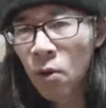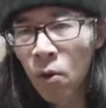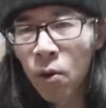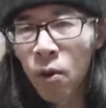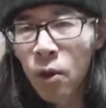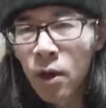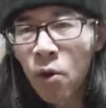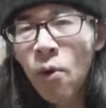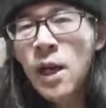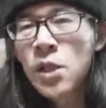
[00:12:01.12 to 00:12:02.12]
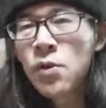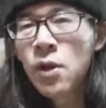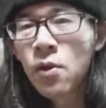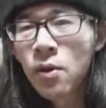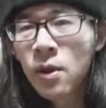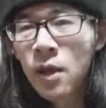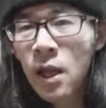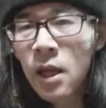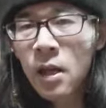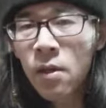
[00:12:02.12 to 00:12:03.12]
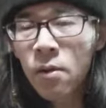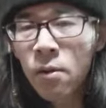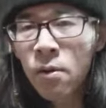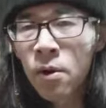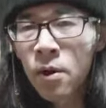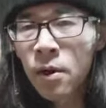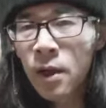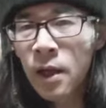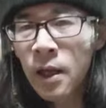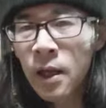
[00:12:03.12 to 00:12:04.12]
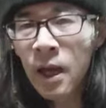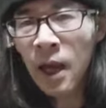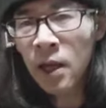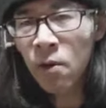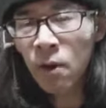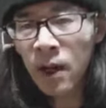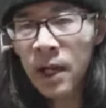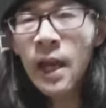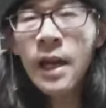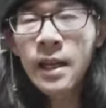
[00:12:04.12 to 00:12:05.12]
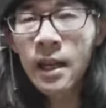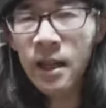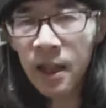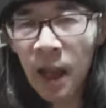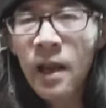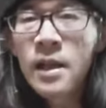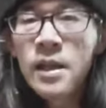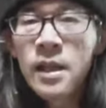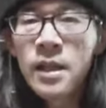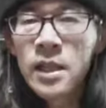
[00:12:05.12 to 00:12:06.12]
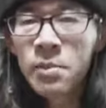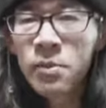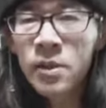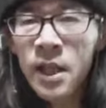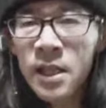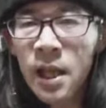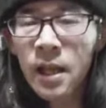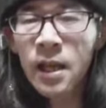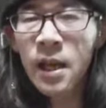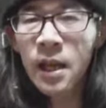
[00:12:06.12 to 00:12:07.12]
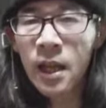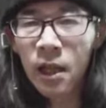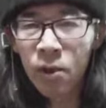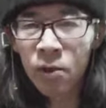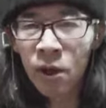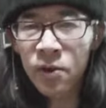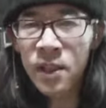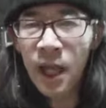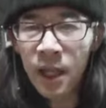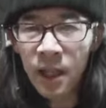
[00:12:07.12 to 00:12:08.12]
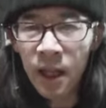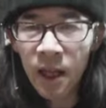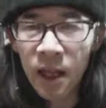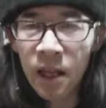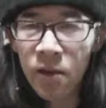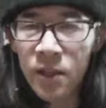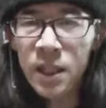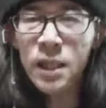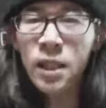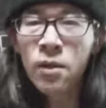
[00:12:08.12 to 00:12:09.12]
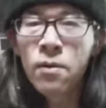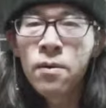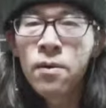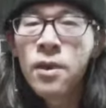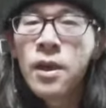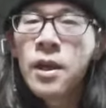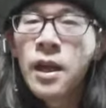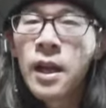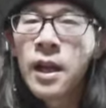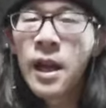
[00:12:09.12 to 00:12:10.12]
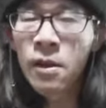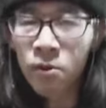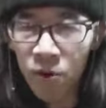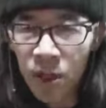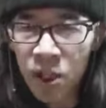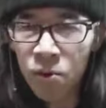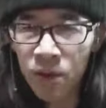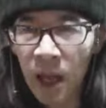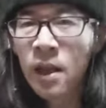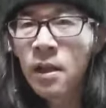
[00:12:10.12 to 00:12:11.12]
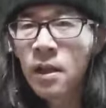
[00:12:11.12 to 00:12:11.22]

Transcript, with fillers: と、教科書に載っている、えー、回路が理解できて、自分で設計できるっていう最低限の知識を、えー、得るのに10年